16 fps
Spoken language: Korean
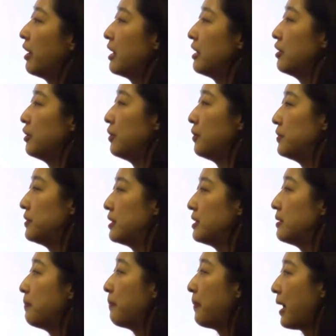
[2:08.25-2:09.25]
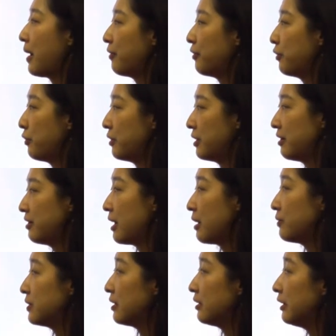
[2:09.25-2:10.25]
and uses about
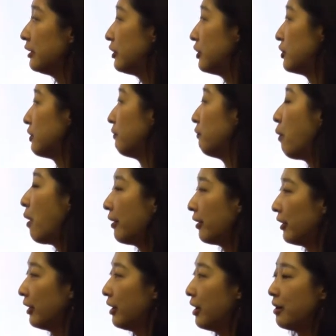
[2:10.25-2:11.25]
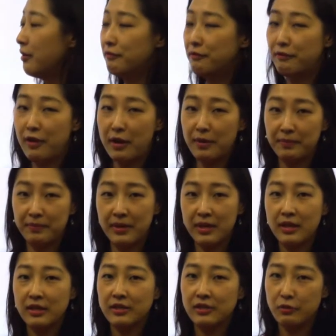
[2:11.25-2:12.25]
30,000 liters of water from
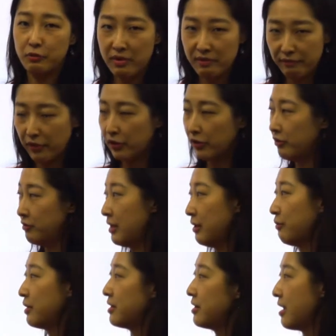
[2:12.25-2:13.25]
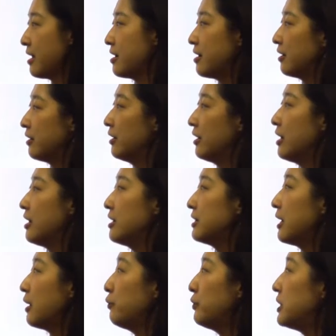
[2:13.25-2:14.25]
the river라고 했네요.
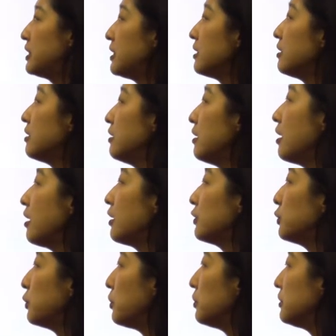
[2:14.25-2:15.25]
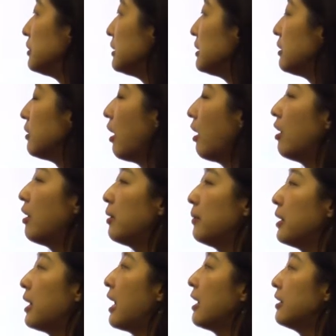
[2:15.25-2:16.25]
자, 위치는요. 톤
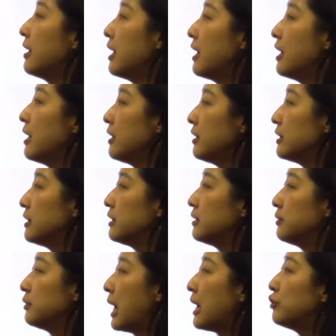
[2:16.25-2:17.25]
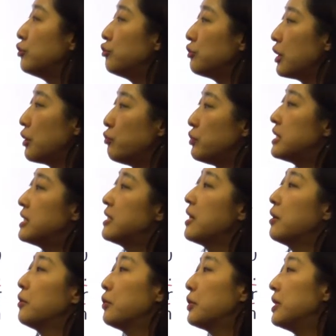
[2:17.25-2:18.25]
어, 강의 그 강둑에
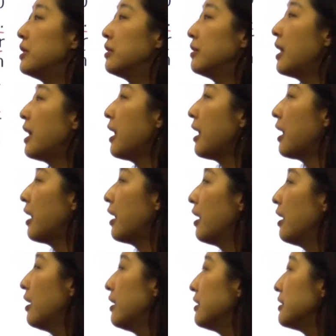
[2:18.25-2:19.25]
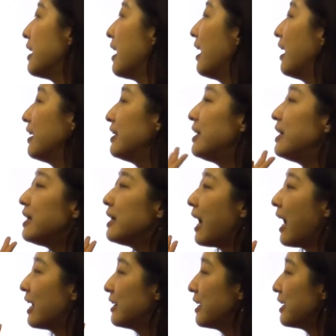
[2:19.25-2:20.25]
위치하고 있는데 자, 이
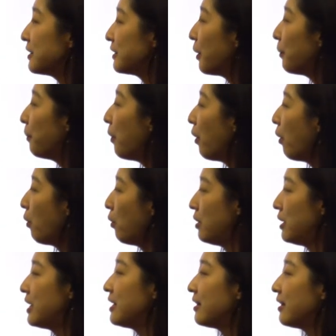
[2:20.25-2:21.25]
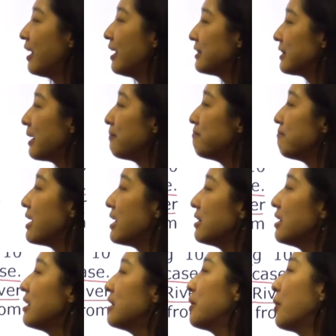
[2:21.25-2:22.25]
강에서 퍼올린 3만
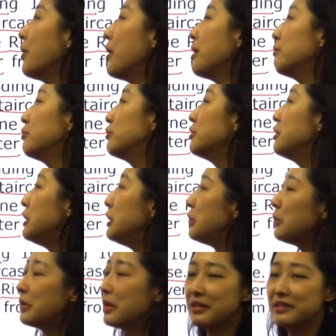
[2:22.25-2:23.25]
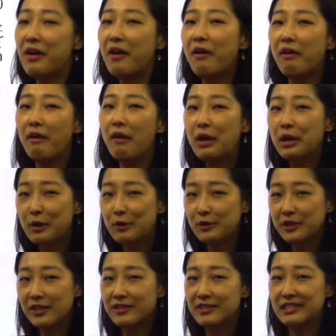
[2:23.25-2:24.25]
리터의 물을 이용해서 이
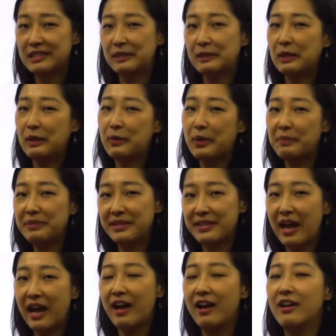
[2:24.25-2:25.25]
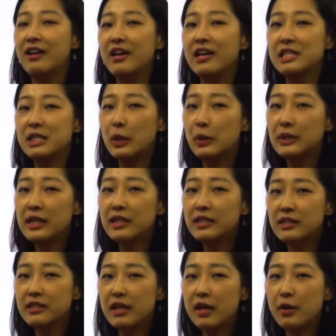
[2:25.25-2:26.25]
호텔을 지었다고 합니다.
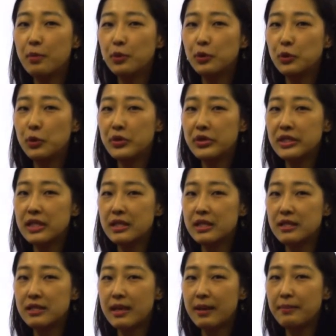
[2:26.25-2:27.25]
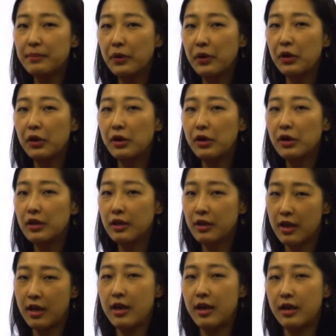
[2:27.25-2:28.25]
전에는요. 보통 이제 December
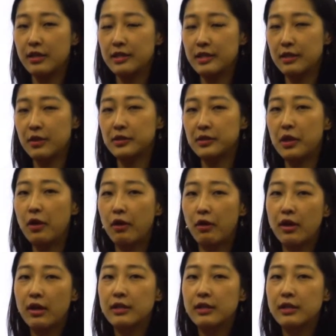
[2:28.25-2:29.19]
이렇게 지어서